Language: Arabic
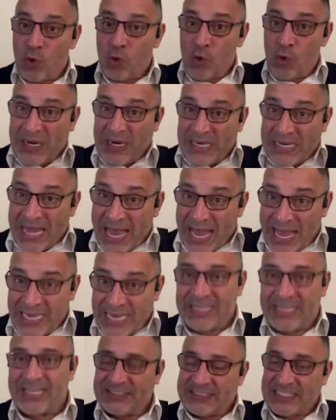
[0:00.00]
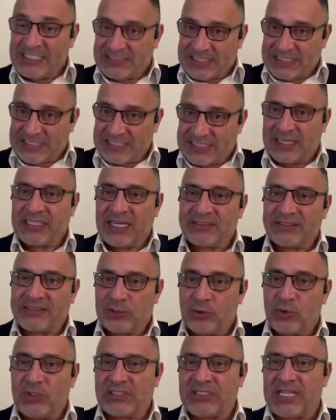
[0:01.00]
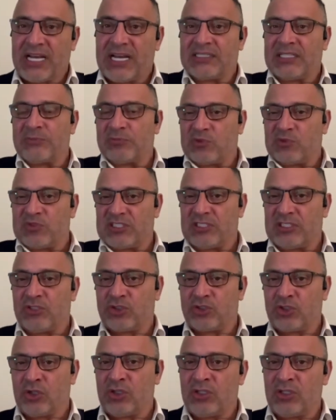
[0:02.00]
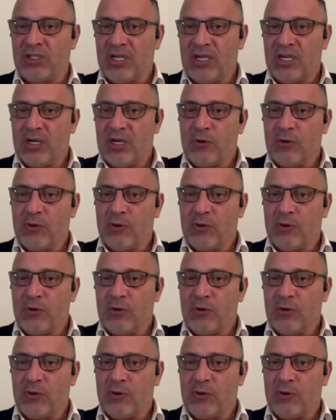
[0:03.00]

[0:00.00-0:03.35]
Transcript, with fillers: هو الاساسي حقيقه اللي هو الاتحاد العام التونسي للشغل